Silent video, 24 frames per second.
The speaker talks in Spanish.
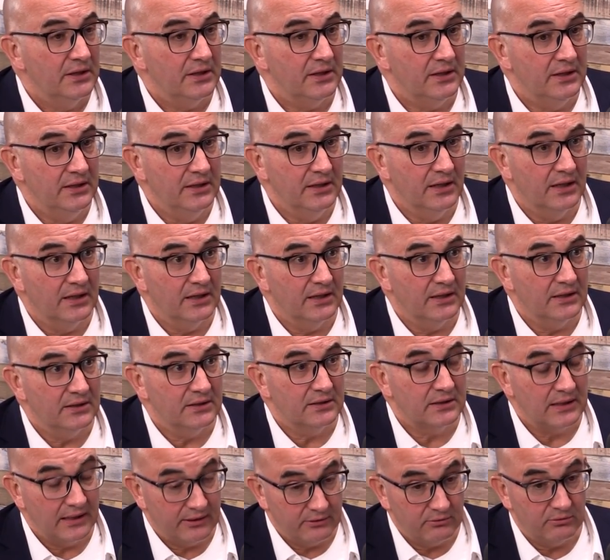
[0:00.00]
Qué ah,
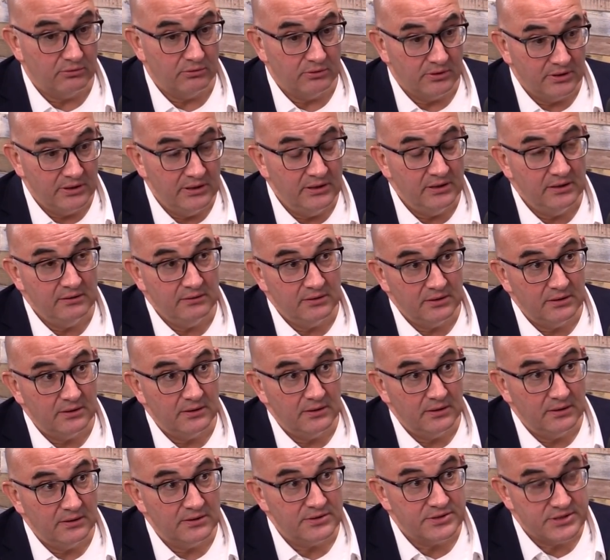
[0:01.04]
claro, la
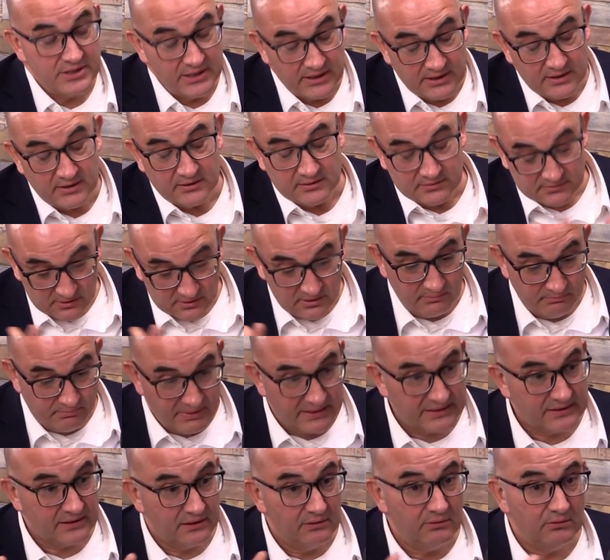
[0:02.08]
teva, la sí, En
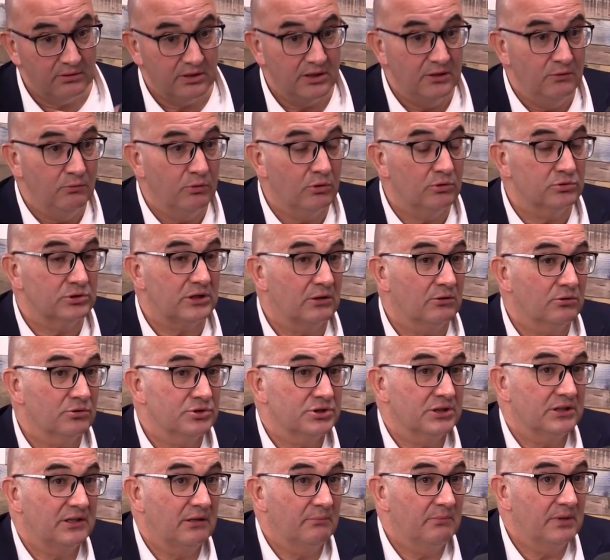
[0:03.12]
parte, ¿no? Y luego otra
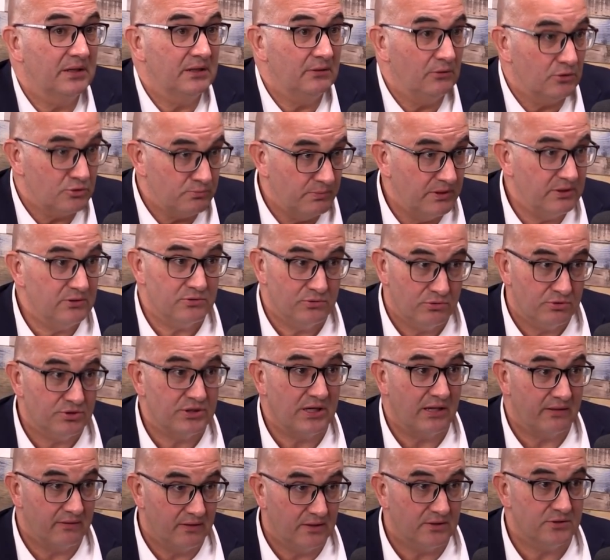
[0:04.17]
cosa también, los medios no
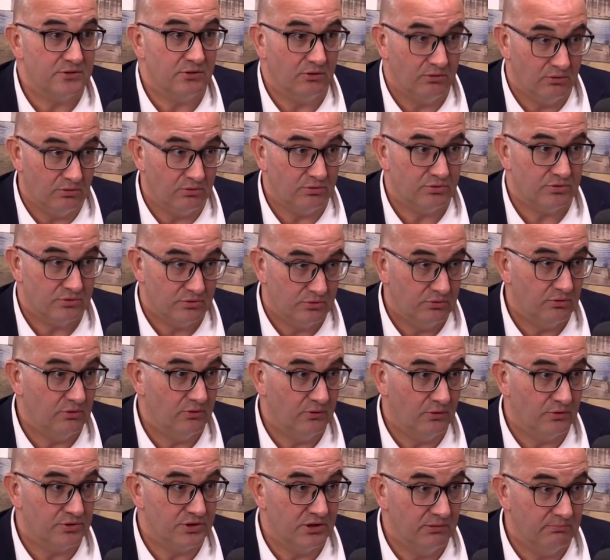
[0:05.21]
se hacen solos. Yo
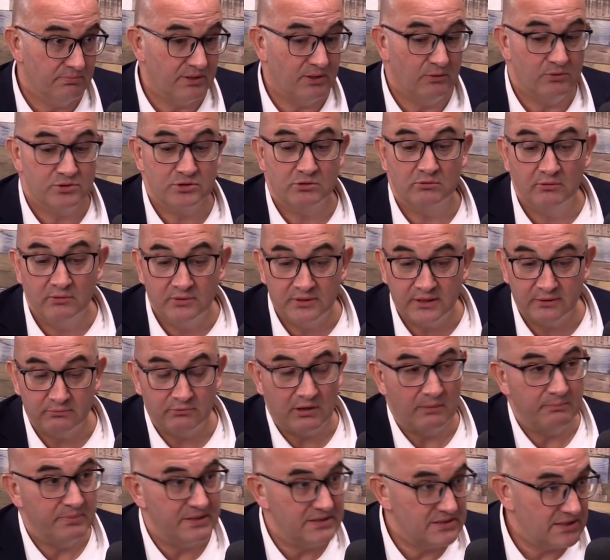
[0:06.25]
lo digo siempre, no es como meter
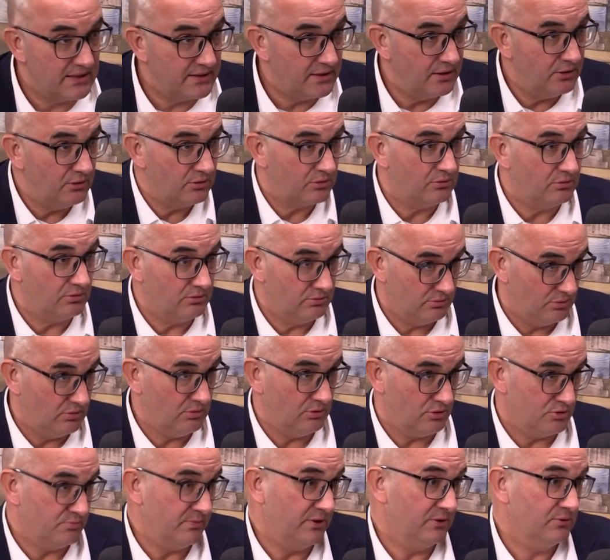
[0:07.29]
una pizza en el horno,
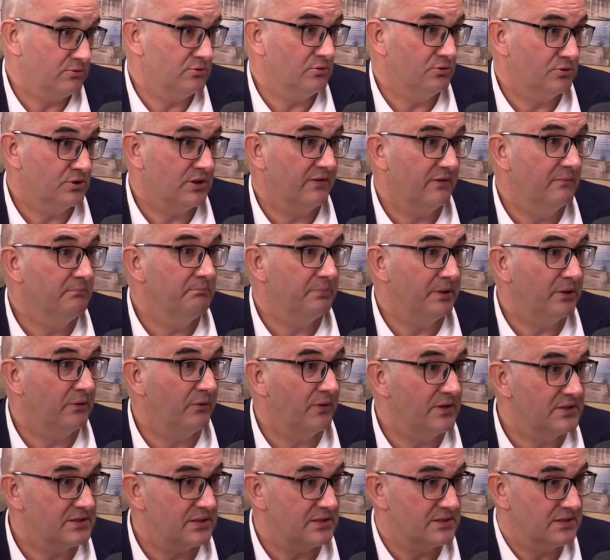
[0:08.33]
¿no? Los medios los hacen
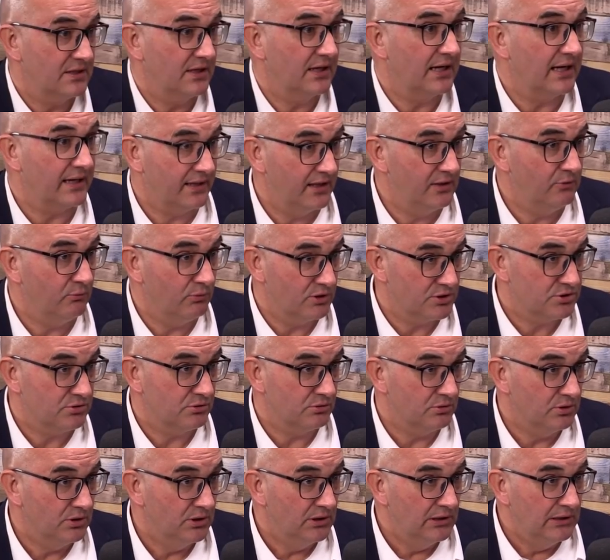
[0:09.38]
periodistas de carne y
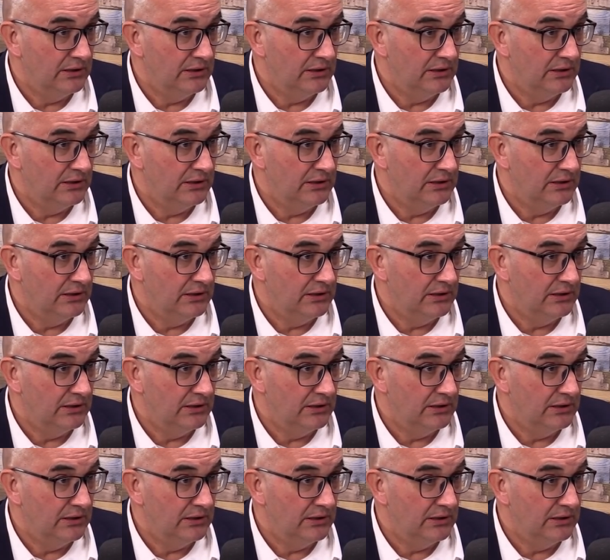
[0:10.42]
hueso.